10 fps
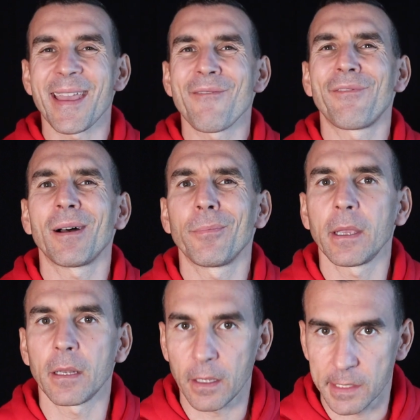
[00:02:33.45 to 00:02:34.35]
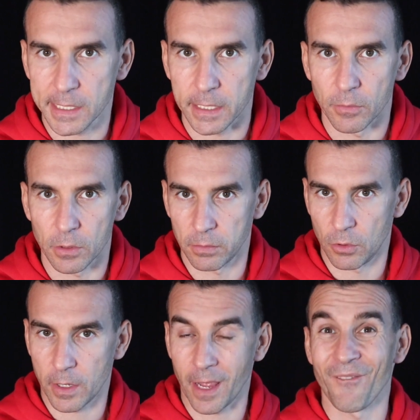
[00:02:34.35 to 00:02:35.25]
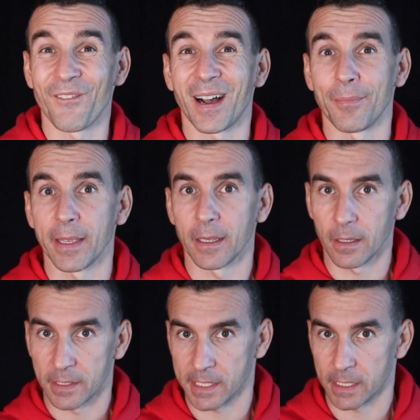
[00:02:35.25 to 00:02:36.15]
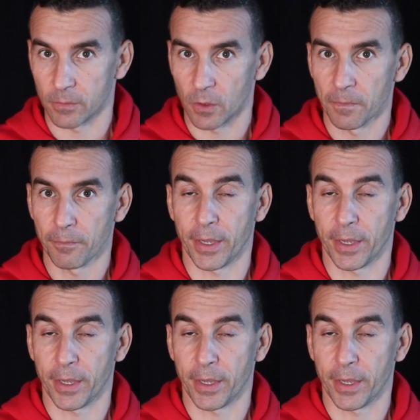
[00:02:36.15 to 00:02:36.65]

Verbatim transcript: E va benissimo, ok? Va benissimo.